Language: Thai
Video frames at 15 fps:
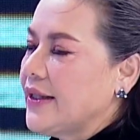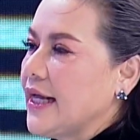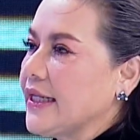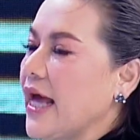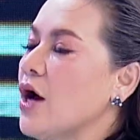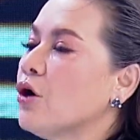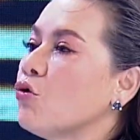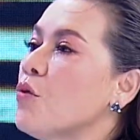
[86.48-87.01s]
แต่
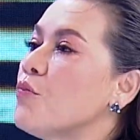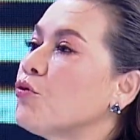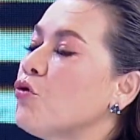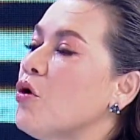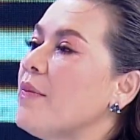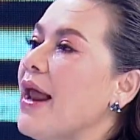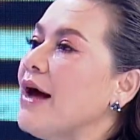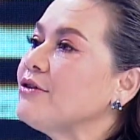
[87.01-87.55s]
ถ้ารวบรว
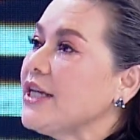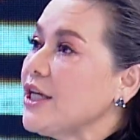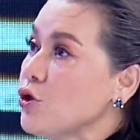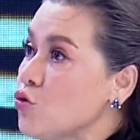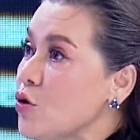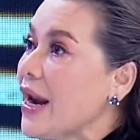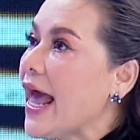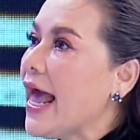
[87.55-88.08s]
มแล้วที่
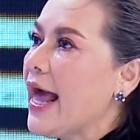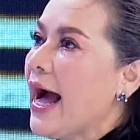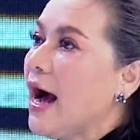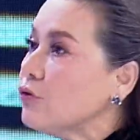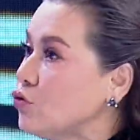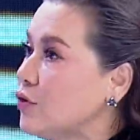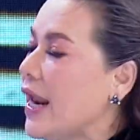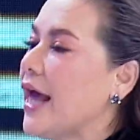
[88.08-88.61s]
ดูแลเอา
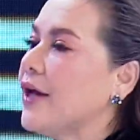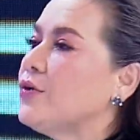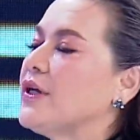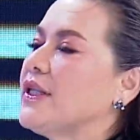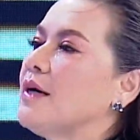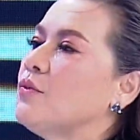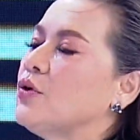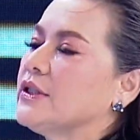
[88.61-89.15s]
ดูแลด้วย
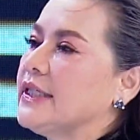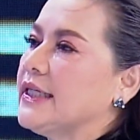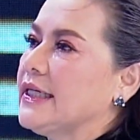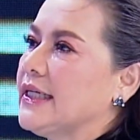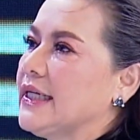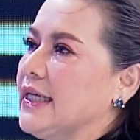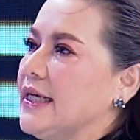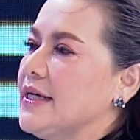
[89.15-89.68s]
ทั้งหมดกี่
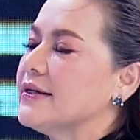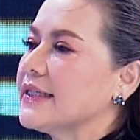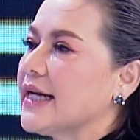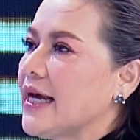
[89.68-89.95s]
กี่ย็ไร่